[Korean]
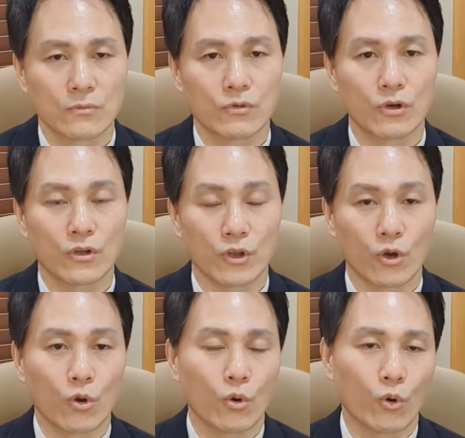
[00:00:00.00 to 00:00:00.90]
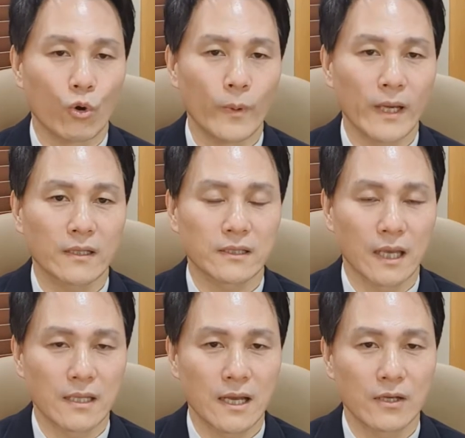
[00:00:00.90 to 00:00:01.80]
물론
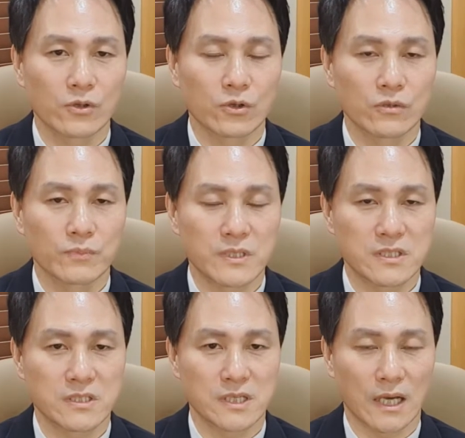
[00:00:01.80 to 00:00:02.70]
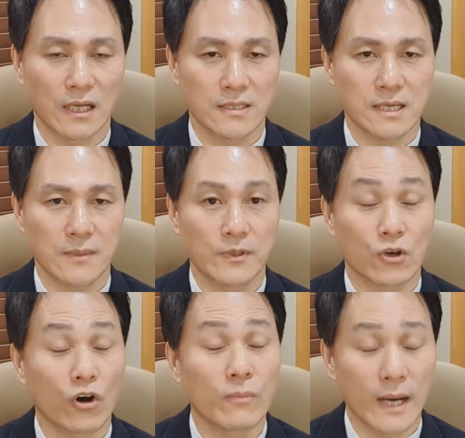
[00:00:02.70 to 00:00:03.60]
500데나리온 빚진 자, 이 사람이
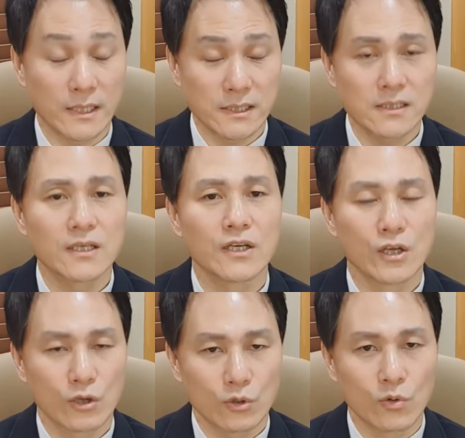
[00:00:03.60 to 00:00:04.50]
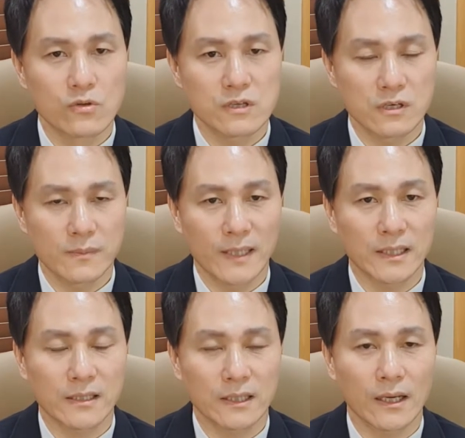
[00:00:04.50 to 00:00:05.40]
더 많은 용서를
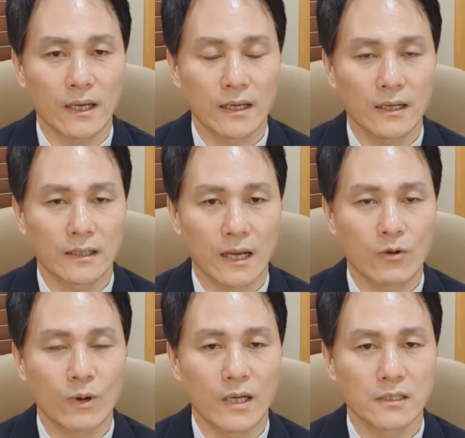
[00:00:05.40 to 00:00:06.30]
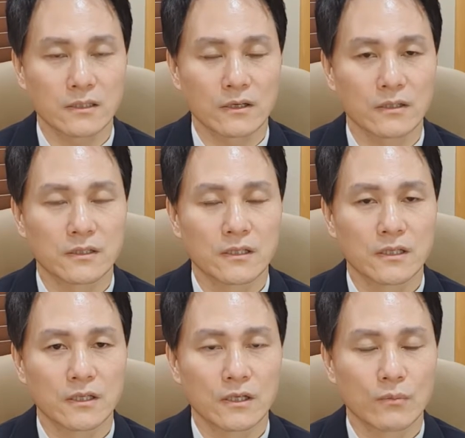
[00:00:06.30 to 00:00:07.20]
받았다라고 하는 것
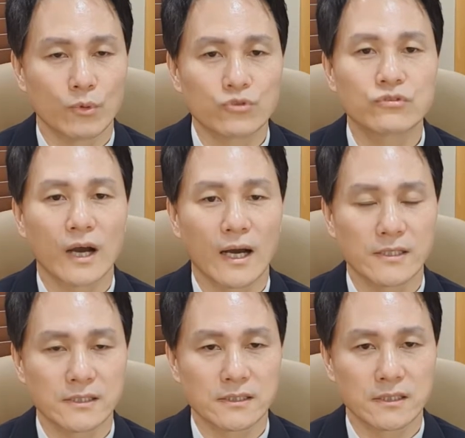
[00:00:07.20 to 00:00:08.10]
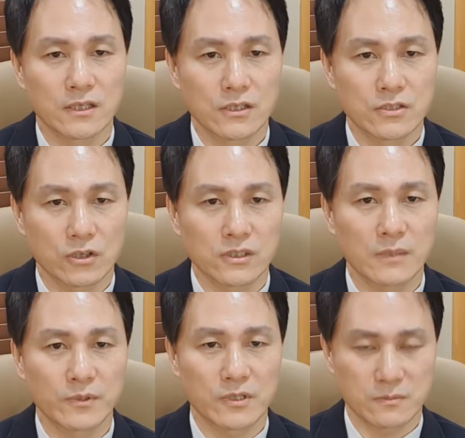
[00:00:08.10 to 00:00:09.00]
모두가 아는
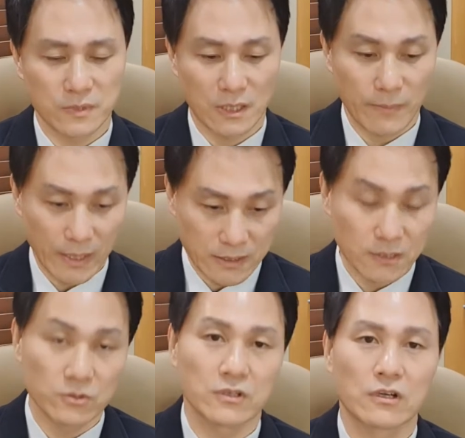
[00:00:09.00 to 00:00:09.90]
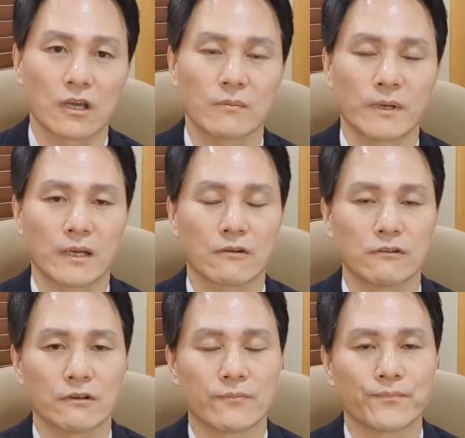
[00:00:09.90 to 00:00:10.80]
정답이었습니다. 바리새인도 그렇게
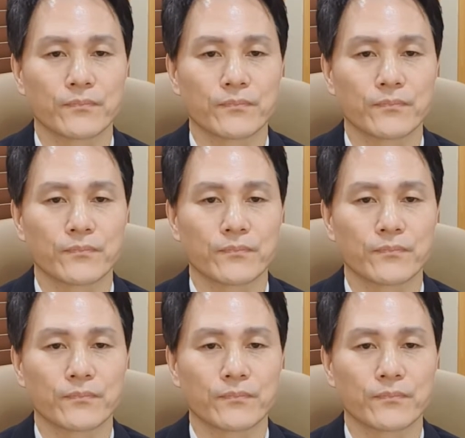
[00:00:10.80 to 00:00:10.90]
말했고요.